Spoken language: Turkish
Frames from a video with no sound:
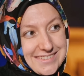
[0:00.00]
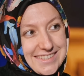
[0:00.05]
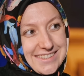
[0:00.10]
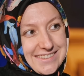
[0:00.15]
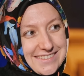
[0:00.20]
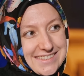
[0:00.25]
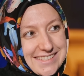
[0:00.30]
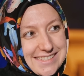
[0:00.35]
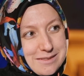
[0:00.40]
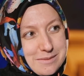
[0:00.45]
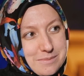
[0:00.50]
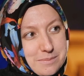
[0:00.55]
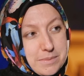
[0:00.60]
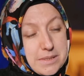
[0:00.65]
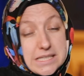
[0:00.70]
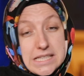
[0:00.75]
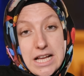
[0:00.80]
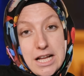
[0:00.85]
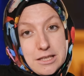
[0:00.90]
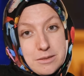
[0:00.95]
Evet. Böyle
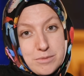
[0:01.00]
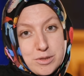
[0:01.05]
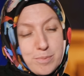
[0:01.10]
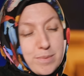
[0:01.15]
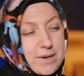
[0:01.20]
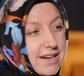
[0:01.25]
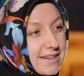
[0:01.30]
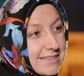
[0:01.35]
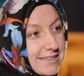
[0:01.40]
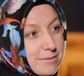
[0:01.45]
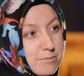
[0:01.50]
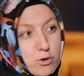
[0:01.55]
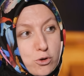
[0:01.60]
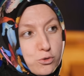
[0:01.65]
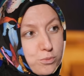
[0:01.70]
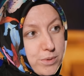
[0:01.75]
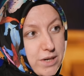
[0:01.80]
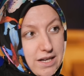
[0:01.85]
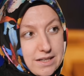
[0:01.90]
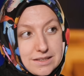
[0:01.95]
Biz kendimiz yani. bıraktık,
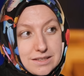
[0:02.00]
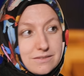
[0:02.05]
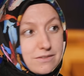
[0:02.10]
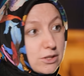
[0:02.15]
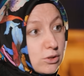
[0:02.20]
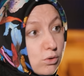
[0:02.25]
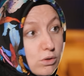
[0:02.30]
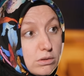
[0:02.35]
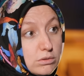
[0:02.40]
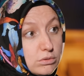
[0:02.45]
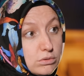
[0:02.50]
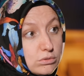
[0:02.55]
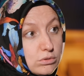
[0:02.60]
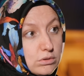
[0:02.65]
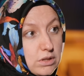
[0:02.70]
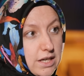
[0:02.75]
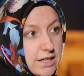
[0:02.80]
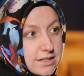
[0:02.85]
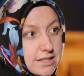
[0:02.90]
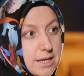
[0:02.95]
boş bıraktık ve
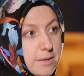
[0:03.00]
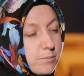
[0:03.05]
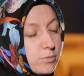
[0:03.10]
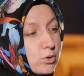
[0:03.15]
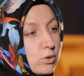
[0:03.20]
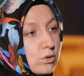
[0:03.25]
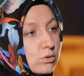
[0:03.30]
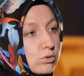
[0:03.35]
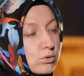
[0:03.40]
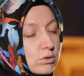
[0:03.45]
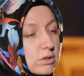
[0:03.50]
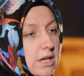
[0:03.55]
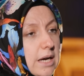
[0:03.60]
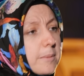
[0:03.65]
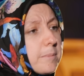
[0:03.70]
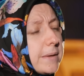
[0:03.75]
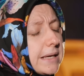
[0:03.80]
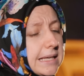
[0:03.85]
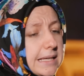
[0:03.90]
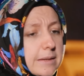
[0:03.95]
doldurdular. Hep
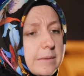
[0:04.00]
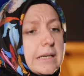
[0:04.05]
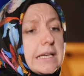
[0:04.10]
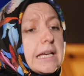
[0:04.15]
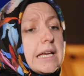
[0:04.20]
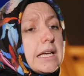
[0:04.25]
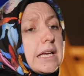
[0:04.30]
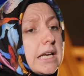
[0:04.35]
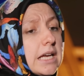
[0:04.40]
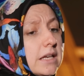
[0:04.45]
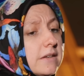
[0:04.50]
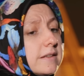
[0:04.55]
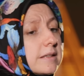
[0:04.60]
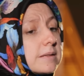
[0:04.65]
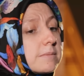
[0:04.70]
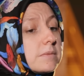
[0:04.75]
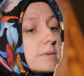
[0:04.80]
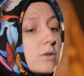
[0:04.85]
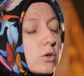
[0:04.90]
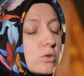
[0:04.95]
doldurdular. Peki,
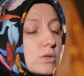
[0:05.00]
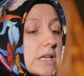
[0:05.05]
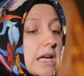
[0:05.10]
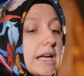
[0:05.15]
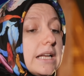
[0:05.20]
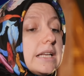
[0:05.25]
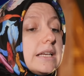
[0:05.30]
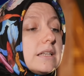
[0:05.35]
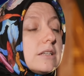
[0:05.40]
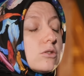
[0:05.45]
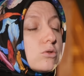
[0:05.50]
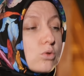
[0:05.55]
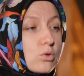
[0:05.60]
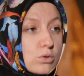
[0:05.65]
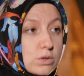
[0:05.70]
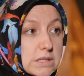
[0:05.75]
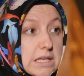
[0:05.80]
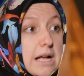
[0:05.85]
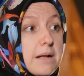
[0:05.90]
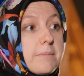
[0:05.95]
evet özellikle
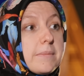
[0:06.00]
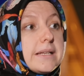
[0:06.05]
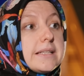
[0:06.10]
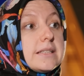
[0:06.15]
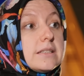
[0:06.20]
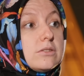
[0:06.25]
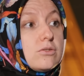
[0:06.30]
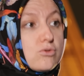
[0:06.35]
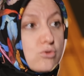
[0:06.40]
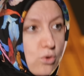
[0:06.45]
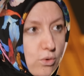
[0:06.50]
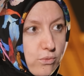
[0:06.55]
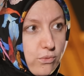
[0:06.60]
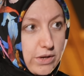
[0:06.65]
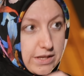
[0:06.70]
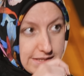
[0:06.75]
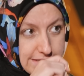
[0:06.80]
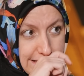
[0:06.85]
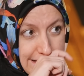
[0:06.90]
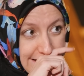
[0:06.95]
sosyal medyanın çok
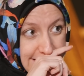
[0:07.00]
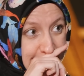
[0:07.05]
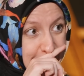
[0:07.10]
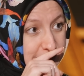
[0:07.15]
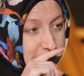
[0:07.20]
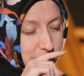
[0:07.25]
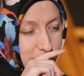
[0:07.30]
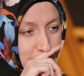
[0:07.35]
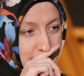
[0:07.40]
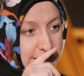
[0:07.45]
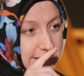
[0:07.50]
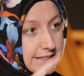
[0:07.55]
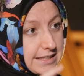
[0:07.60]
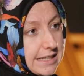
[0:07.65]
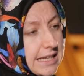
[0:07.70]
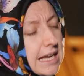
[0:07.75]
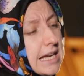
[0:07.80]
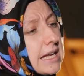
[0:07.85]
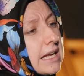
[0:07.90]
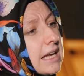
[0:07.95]
fazla etkisi var
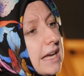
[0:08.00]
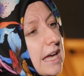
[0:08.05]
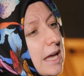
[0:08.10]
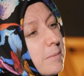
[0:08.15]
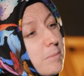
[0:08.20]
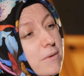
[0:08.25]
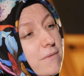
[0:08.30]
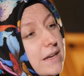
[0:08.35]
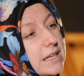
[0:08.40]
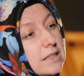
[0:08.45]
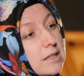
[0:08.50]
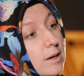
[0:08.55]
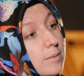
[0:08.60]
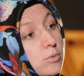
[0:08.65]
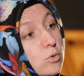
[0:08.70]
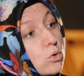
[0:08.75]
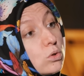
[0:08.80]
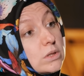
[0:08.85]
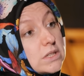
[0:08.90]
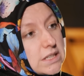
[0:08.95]
dedik.
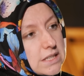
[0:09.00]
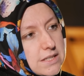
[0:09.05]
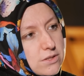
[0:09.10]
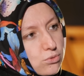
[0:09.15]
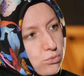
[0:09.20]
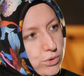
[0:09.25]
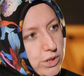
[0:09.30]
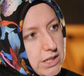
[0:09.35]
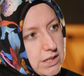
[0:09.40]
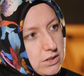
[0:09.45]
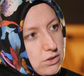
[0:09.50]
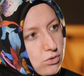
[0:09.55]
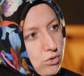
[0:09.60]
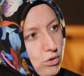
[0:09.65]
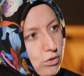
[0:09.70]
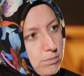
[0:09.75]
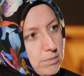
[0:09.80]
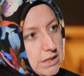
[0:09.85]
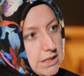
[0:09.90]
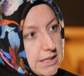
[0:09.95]
Ebeveynler bu konuda nasıl uyanık
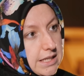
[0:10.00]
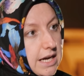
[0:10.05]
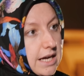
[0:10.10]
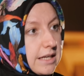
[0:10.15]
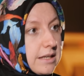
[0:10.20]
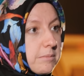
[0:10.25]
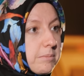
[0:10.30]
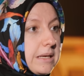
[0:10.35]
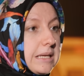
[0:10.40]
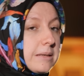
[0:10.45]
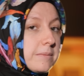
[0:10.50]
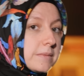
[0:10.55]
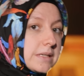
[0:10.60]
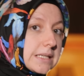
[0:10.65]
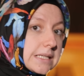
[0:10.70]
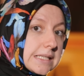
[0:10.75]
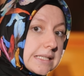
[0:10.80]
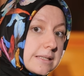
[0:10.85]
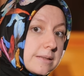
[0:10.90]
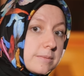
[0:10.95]
olmalı? Yani benim
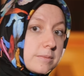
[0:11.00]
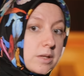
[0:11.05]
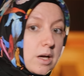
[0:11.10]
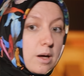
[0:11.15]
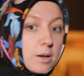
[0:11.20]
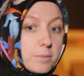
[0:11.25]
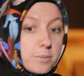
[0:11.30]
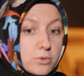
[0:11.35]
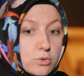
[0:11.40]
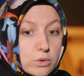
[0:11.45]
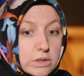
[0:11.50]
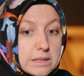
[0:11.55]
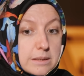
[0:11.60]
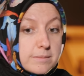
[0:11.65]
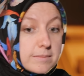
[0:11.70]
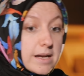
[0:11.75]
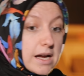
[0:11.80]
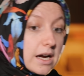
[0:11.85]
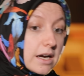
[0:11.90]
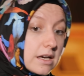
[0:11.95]
kızım ne yapıyor,
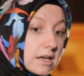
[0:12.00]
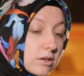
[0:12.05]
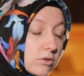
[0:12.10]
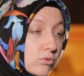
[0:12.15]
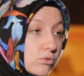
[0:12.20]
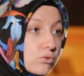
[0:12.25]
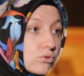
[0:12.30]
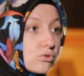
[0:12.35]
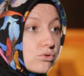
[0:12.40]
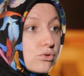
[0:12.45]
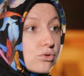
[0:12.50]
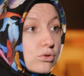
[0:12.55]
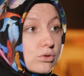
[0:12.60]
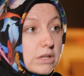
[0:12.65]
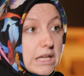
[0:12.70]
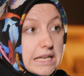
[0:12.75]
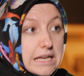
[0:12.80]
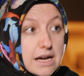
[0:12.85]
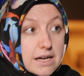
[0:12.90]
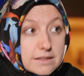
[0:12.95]
kimlerle görüşüyor,
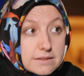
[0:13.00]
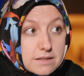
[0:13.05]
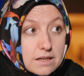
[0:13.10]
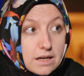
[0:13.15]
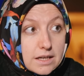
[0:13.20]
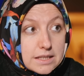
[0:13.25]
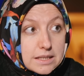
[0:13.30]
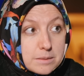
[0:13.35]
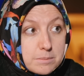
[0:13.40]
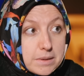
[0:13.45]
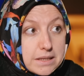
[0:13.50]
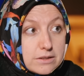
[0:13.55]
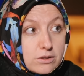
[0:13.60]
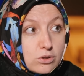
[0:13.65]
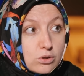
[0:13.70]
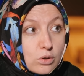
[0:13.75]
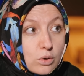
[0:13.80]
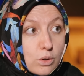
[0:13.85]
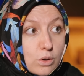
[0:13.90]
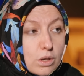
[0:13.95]
neler takip
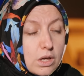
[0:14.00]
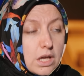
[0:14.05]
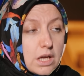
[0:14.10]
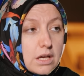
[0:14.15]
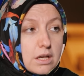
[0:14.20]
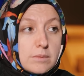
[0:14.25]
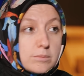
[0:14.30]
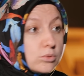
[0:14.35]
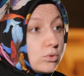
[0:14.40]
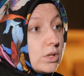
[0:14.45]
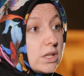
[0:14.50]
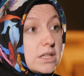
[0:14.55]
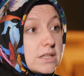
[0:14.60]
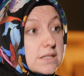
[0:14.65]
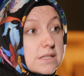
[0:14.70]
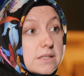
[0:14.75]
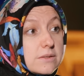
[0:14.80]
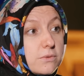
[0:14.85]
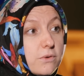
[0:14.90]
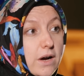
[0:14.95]
ediyor? Bunları
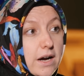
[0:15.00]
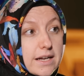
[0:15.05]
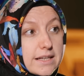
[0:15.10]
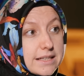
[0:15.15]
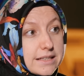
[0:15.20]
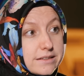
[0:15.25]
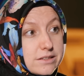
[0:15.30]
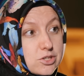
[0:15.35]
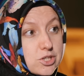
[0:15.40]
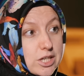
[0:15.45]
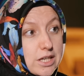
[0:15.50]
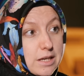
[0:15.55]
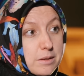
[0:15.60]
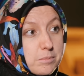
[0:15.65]
nasıl fark edecek